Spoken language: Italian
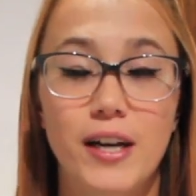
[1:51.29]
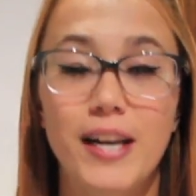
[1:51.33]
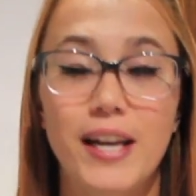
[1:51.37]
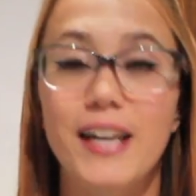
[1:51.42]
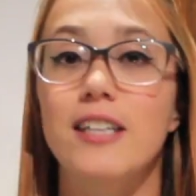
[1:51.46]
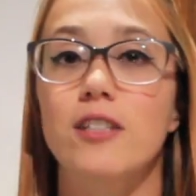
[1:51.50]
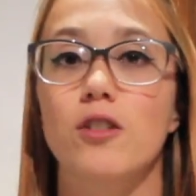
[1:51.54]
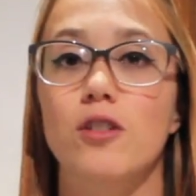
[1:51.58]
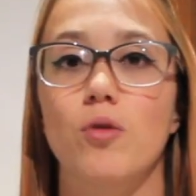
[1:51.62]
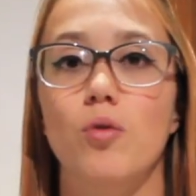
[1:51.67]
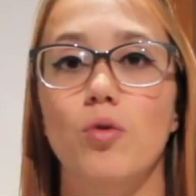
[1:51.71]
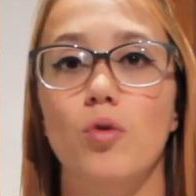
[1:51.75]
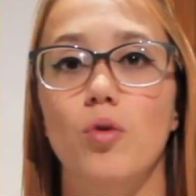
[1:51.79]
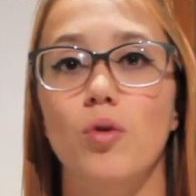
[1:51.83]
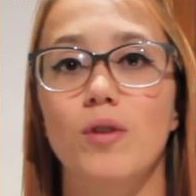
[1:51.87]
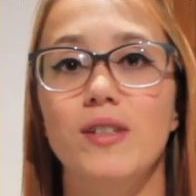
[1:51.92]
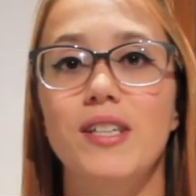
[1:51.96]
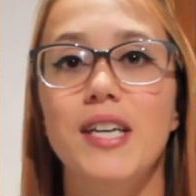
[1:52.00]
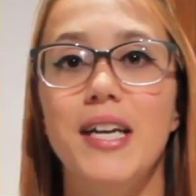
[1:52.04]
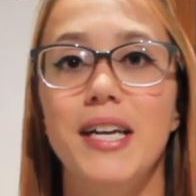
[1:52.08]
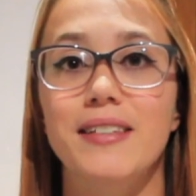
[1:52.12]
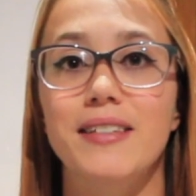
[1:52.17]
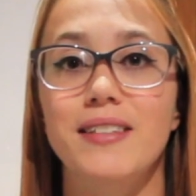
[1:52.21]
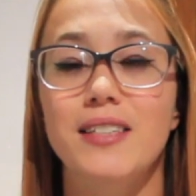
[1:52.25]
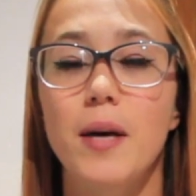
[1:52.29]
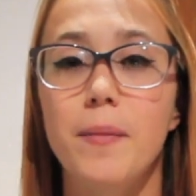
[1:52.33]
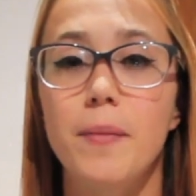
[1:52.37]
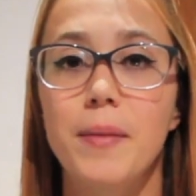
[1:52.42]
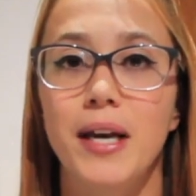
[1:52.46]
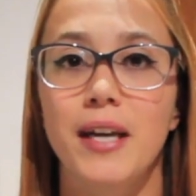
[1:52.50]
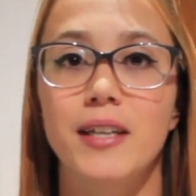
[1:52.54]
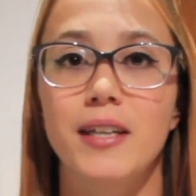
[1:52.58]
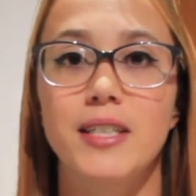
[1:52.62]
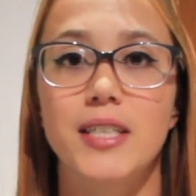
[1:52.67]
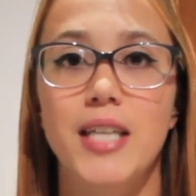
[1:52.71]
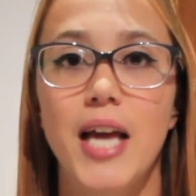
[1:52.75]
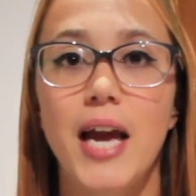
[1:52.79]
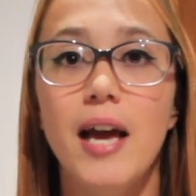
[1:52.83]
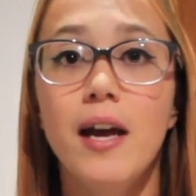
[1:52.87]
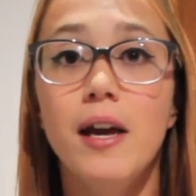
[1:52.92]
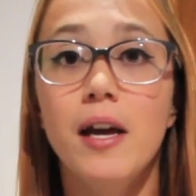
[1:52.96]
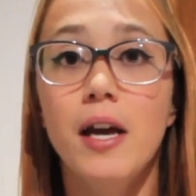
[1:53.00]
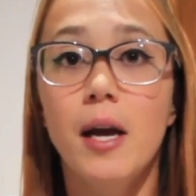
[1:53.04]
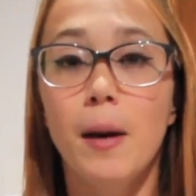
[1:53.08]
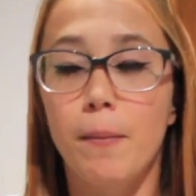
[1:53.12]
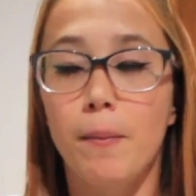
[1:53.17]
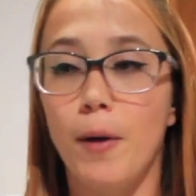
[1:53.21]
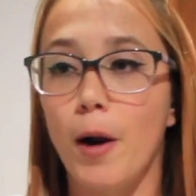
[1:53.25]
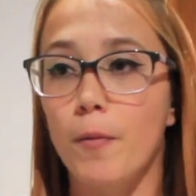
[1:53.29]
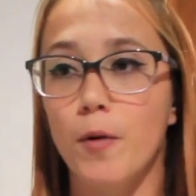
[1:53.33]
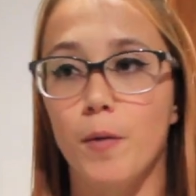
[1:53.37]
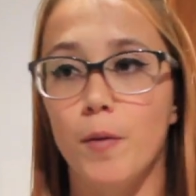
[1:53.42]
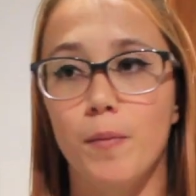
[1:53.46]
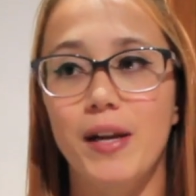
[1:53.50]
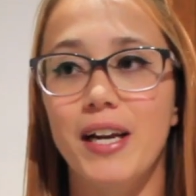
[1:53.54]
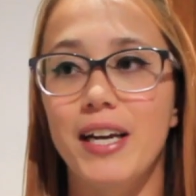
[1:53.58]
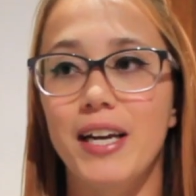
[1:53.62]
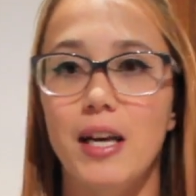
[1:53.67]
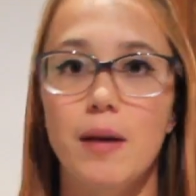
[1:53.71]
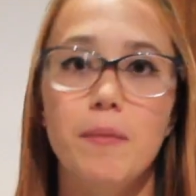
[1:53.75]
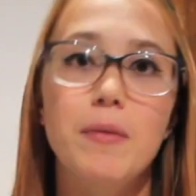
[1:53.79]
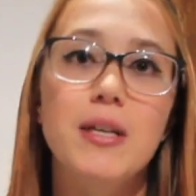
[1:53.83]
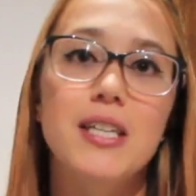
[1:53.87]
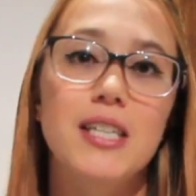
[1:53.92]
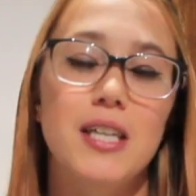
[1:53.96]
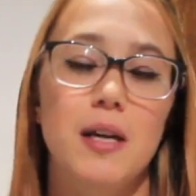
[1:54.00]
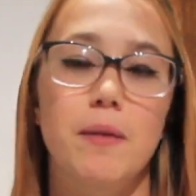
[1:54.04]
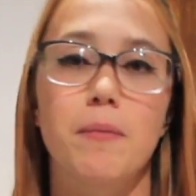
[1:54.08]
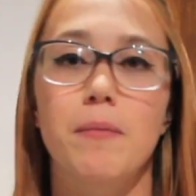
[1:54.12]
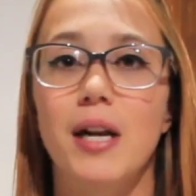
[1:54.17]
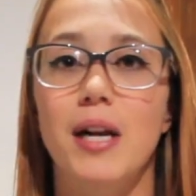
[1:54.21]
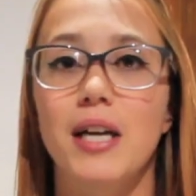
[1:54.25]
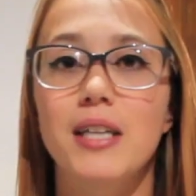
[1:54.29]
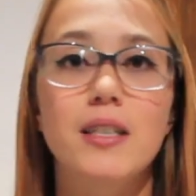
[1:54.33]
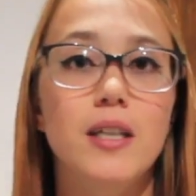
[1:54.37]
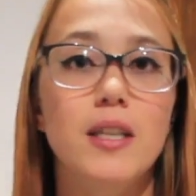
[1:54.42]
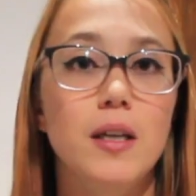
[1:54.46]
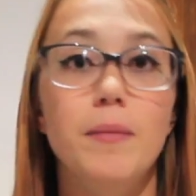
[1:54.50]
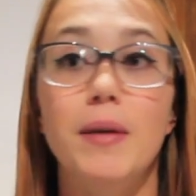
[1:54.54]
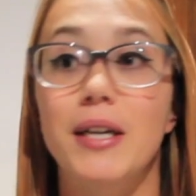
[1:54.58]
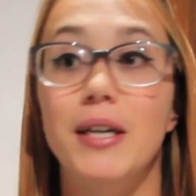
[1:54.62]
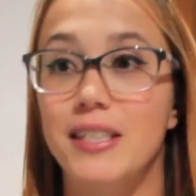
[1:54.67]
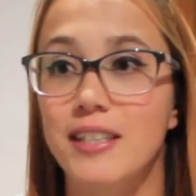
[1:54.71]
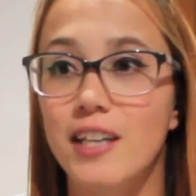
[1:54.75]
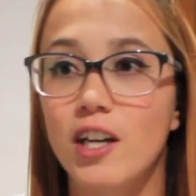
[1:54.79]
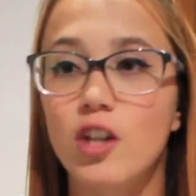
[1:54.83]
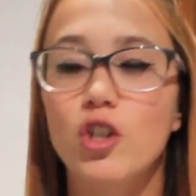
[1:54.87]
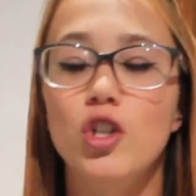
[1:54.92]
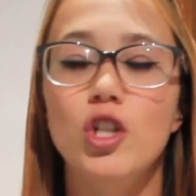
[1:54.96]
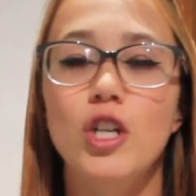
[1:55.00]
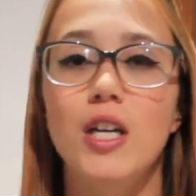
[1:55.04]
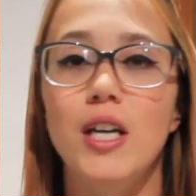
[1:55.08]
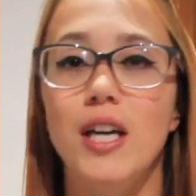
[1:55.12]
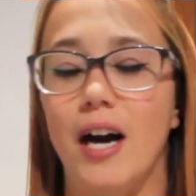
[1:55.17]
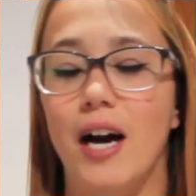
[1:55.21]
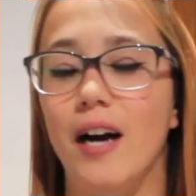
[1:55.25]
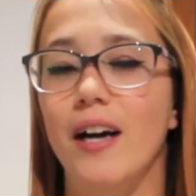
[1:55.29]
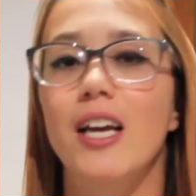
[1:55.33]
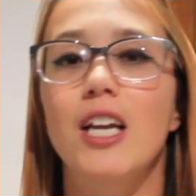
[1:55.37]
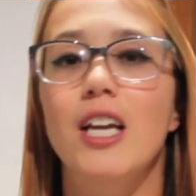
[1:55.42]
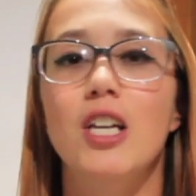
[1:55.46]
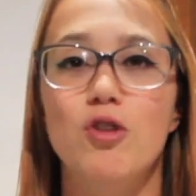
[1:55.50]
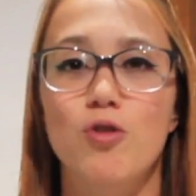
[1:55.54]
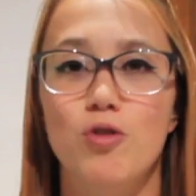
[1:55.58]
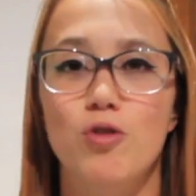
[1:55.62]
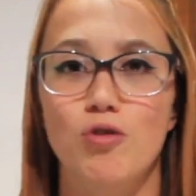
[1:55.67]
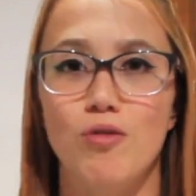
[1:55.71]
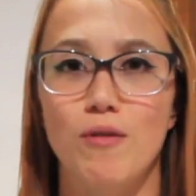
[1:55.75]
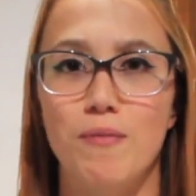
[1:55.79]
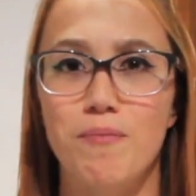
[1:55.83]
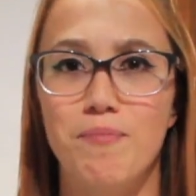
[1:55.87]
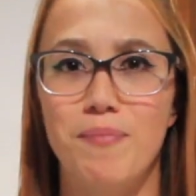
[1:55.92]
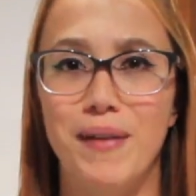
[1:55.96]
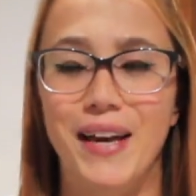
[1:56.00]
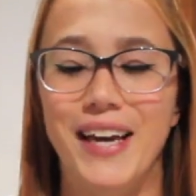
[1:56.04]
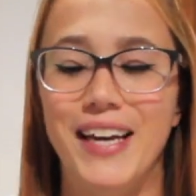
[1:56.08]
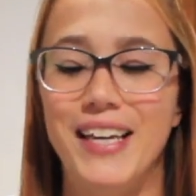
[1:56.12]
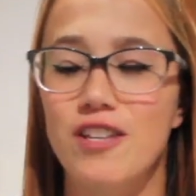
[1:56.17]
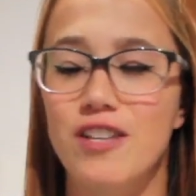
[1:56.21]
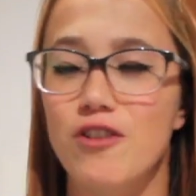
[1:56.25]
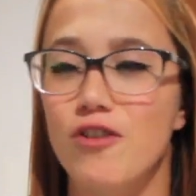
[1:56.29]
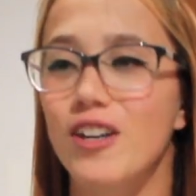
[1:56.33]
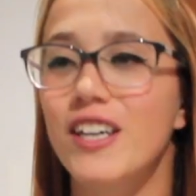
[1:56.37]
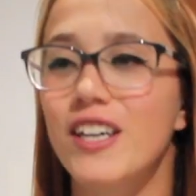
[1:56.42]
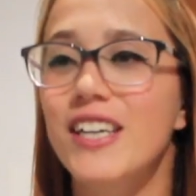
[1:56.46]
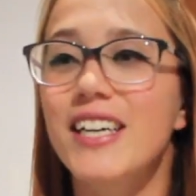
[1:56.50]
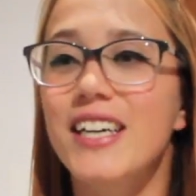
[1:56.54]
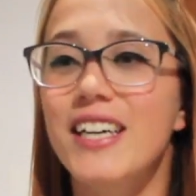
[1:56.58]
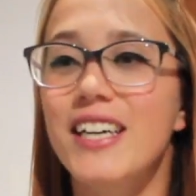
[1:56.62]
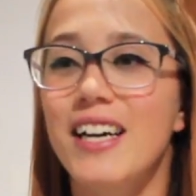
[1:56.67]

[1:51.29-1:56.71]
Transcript: crescono così lentamente proprio perché mi sembra di metterci anche il giusto impegno